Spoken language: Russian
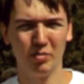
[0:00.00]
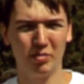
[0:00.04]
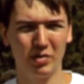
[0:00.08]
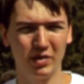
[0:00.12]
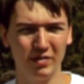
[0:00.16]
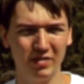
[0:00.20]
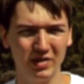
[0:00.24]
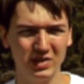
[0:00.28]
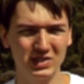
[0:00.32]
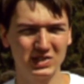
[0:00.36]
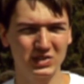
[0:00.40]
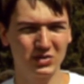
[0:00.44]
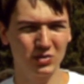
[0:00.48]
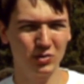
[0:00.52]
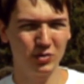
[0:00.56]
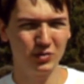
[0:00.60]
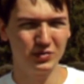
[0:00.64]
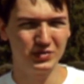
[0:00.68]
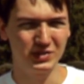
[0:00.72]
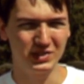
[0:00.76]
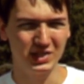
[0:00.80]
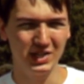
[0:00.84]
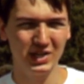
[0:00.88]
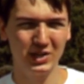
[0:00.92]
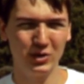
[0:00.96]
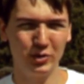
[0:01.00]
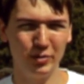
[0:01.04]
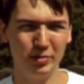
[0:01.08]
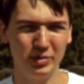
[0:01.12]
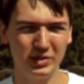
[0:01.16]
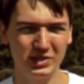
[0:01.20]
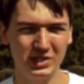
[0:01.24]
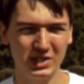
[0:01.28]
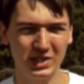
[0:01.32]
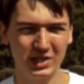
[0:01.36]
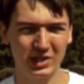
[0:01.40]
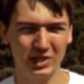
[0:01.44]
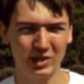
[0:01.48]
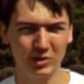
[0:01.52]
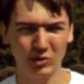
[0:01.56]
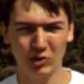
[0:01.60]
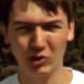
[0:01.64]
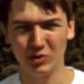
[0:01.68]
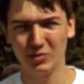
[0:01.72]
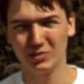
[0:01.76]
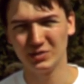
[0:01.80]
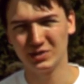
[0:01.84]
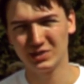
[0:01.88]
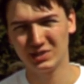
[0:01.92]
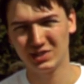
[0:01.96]
Приветствую всех любителей
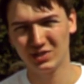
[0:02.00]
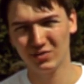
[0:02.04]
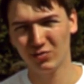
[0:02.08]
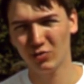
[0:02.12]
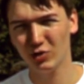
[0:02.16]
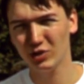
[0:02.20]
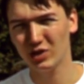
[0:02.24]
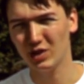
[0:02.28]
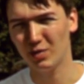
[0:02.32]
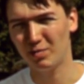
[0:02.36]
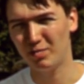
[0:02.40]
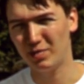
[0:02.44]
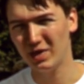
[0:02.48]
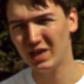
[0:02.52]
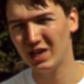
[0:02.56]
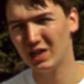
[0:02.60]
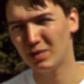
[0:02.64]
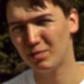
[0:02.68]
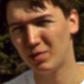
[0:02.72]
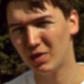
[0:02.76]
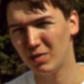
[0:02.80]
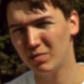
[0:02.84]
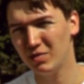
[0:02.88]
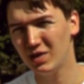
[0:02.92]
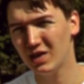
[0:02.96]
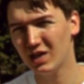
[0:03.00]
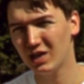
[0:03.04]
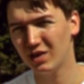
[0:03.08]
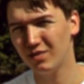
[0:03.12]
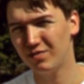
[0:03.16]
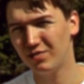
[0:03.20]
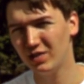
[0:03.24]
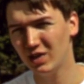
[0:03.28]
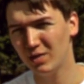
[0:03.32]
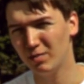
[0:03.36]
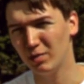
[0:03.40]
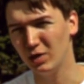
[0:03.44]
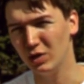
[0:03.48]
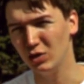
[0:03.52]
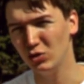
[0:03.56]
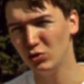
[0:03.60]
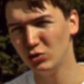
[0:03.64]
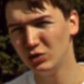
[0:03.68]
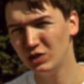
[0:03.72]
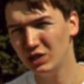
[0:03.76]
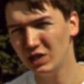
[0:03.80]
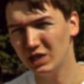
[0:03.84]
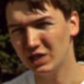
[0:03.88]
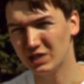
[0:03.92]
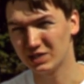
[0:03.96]
кино! Сегодня, перед премьерой фильма
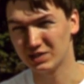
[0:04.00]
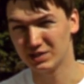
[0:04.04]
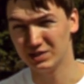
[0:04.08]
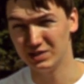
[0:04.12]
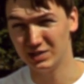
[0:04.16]
«Люди Икс.